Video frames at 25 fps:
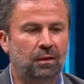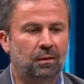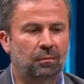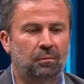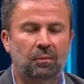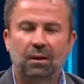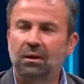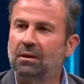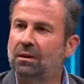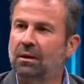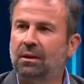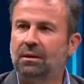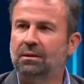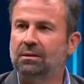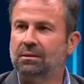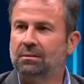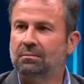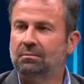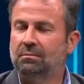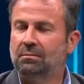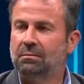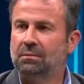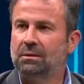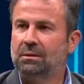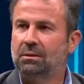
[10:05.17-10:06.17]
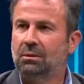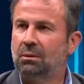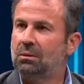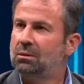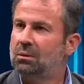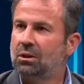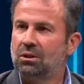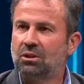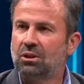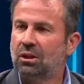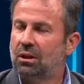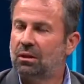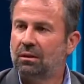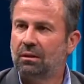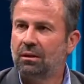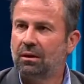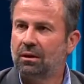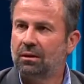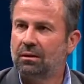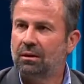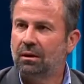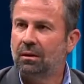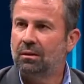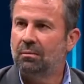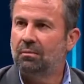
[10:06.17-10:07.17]
Bakardım orada
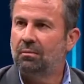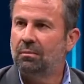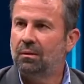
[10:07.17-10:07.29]
Çankaya'da.